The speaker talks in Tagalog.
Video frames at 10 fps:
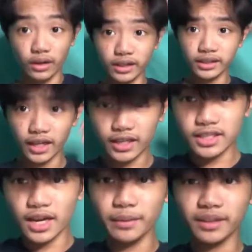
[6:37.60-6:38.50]
ayun guys,
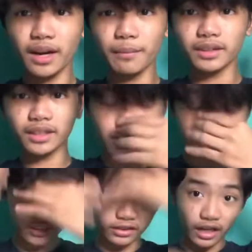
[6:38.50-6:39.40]
gamit-gamit na
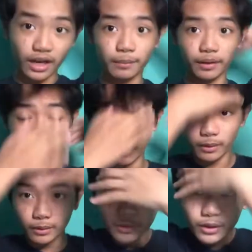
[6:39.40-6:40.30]
natin yung tripod pero
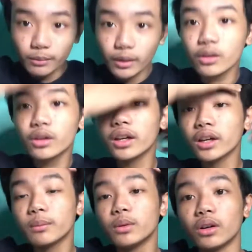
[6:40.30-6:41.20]
medyo bagulo lang
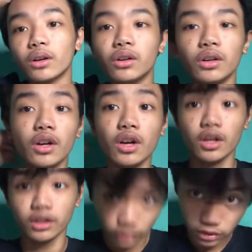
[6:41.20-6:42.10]
yung buhok ko.
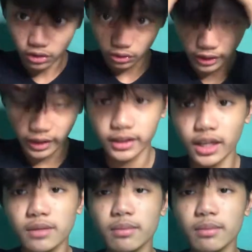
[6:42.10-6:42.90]
No, so, ayan guys,